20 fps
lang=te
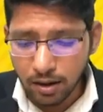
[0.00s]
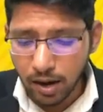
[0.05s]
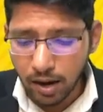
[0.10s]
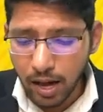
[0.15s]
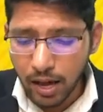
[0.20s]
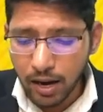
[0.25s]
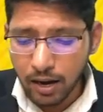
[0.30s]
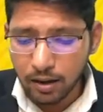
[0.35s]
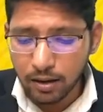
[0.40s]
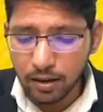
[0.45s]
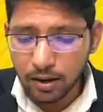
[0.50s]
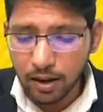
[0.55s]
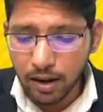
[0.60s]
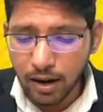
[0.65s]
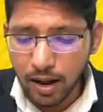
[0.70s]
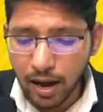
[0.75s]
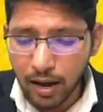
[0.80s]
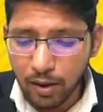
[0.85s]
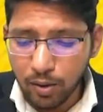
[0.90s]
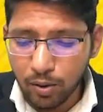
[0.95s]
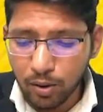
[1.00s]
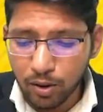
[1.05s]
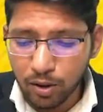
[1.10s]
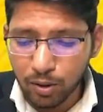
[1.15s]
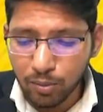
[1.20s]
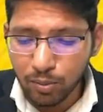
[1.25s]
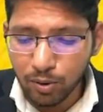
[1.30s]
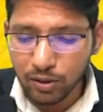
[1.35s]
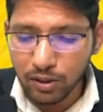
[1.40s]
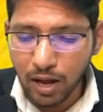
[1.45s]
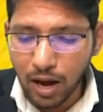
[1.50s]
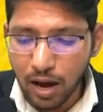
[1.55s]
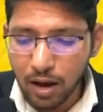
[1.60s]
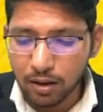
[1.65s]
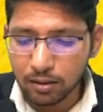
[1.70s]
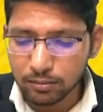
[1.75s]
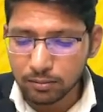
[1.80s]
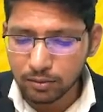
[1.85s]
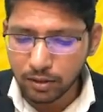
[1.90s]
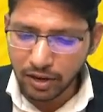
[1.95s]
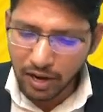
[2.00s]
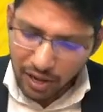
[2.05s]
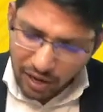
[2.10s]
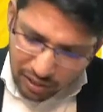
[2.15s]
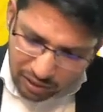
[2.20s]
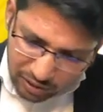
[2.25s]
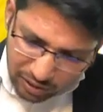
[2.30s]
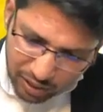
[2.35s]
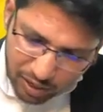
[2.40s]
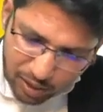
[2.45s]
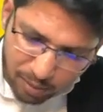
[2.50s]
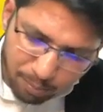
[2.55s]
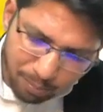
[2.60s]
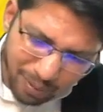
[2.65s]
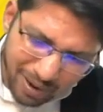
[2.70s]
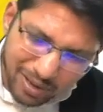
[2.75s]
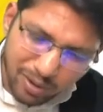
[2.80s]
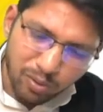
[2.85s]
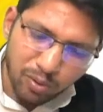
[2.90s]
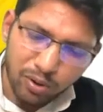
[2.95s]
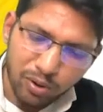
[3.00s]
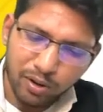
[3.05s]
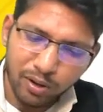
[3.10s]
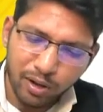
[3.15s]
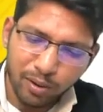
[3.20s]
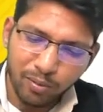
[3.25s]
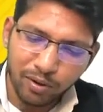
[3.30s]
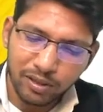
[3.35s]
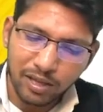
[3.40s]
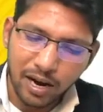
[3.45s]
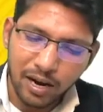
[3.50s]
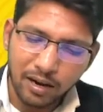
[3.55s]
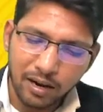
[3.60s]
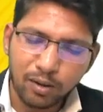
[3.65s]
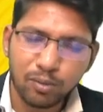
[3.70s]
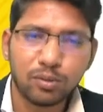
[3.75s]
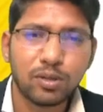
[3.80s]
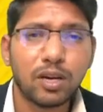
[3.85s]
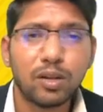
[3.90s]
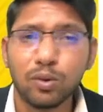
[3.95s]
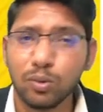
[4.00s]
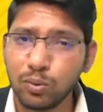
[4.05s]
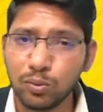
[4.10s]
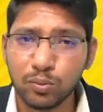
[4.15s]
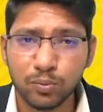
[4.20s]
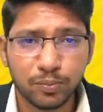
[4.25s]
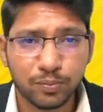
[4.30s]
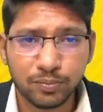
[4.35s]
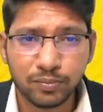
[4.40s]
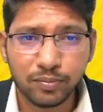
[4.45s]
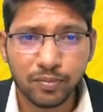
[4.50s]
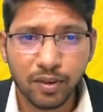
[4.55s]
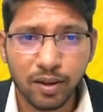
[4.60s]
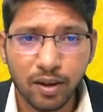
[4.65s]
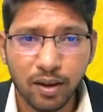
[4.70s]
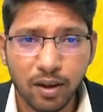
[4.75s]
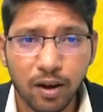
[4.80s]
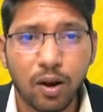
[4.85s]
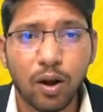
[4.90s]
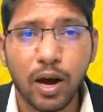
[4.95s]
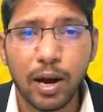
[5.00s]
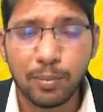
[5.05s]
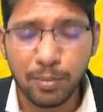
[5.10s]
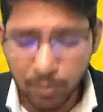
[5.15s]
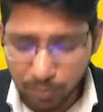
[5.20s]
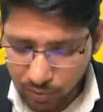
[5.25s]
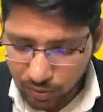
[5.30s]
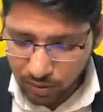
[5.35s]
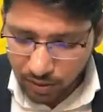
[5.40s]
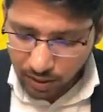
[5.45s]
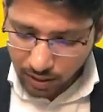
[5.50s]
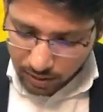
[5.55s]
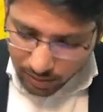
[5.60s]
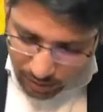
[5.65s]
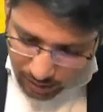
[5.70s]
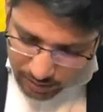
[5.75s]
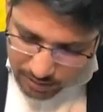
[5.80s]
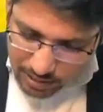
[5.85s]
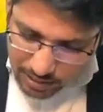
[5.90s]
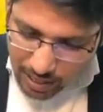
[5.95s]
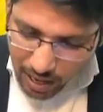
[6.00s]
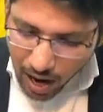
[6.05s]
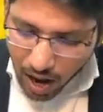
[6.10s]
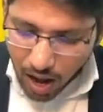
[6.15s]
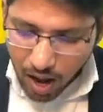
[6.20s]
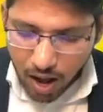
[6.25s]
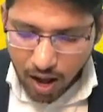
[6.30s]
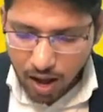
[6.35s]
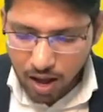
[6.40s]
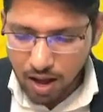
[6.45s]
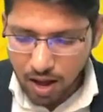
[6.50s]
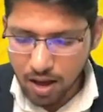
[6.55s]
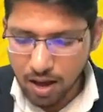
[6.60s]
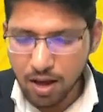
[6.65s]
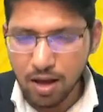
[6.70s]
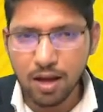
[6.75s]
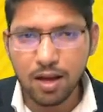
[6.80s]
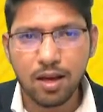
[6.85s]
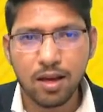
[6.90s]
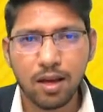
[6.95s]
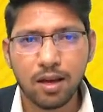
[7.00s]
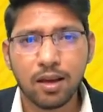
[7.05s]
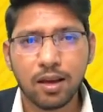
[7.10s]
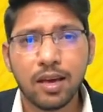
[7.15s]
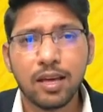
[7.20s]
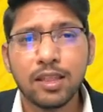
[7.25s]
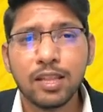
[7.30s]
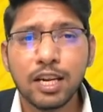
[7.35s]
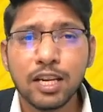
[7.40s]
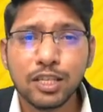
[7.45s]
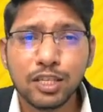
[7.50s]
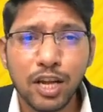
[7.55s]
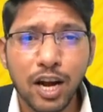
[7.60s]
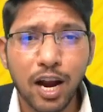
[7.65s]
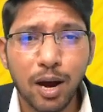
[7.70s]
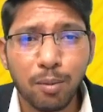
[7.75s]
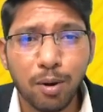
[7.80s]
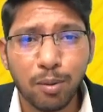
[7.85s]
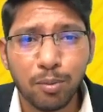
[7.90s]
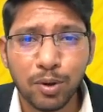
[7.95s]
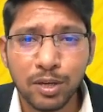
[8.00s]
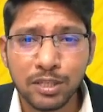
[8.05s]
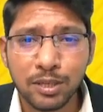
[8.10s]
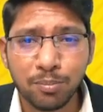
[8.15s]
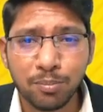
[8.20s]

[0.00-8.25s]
డైరెక్ట్ నేను హైకోర్టుకి పోతా డైరెక్ట్ నేను పై కోర్టుకే పోతా అంటే కుదరదు లాయర్ ఏం చెప్తుంది కింద నుంచి రా కింద నుంచి రా బాబు అని